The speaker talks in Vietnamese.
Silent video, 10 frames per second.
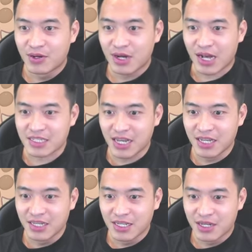Cái gì?
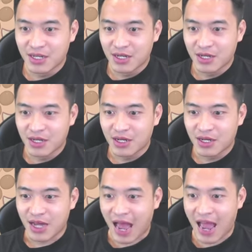
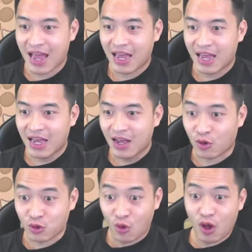À,
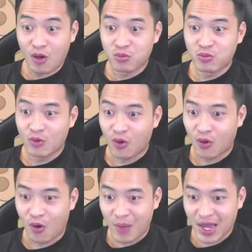có Tông Hộ Không?
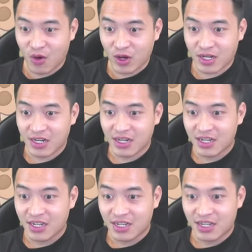Oh my god.
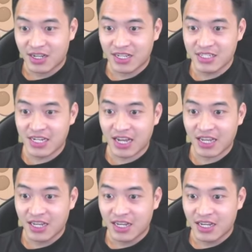Cái gì đây?
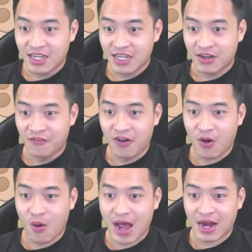Phượng
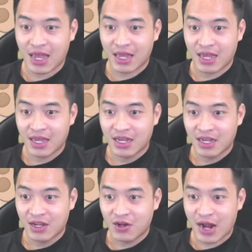Hoàng này.
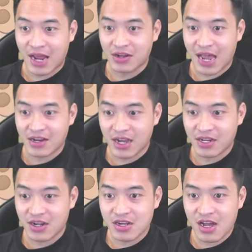Còn ai nữa, ai nữa, ai nữa,
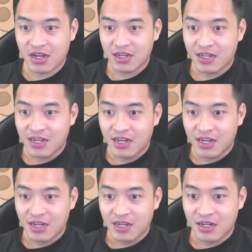ai nữa?
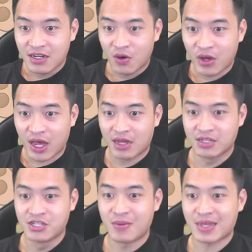Ok à,
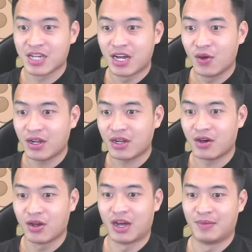chứ Bát Giới luôn.
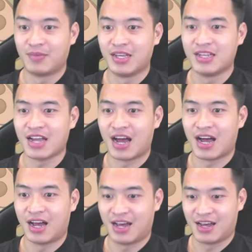Ôi, hợp lý nhở.
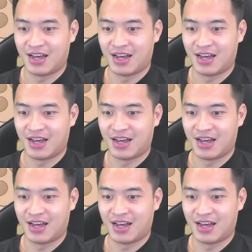À,